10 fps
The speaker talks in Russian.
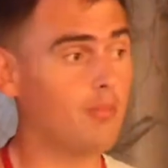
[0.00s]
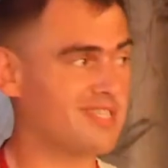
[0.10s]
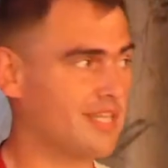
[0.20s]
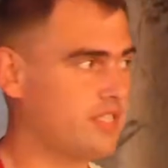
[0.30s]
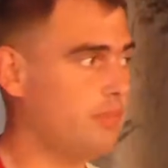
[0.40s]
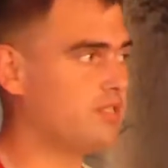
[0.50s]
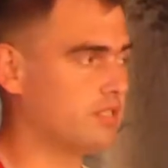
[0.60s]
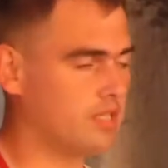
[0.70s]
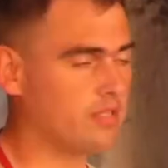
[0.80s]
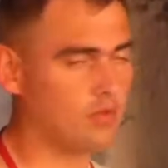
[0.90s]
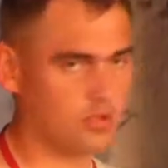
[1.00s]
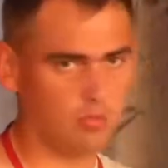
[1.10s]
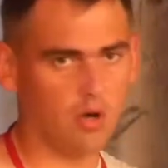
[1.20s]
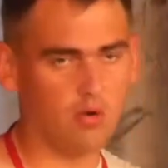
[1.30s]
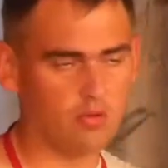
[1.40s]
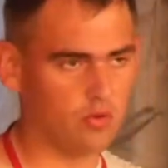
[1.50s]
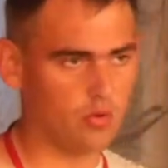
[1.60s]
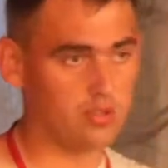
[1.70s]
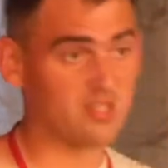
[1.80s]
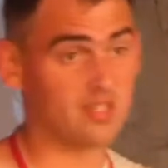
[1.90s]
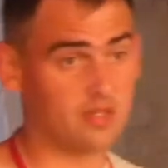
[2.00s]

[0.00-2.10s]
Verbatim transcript: по статье 58 Уголовного кодекса